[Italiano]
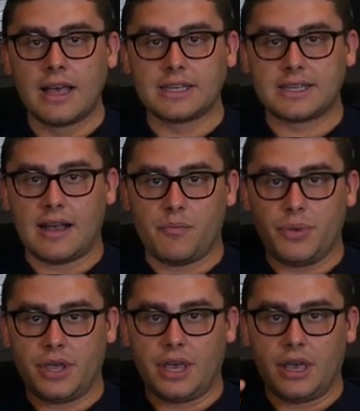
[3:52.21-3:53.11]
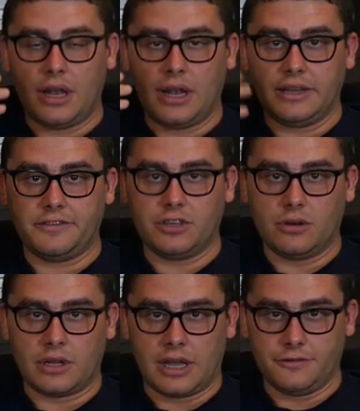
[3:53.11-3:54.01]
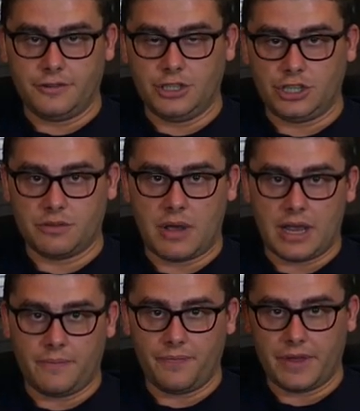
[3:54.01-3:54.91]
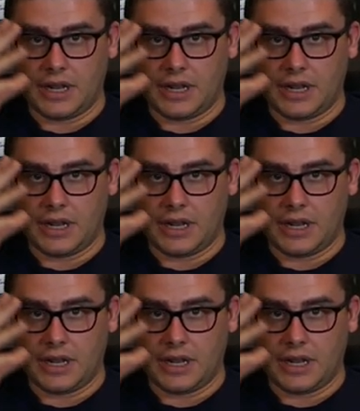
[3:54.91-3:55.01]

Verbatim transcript: sappi che la difficoltà non finisce mai.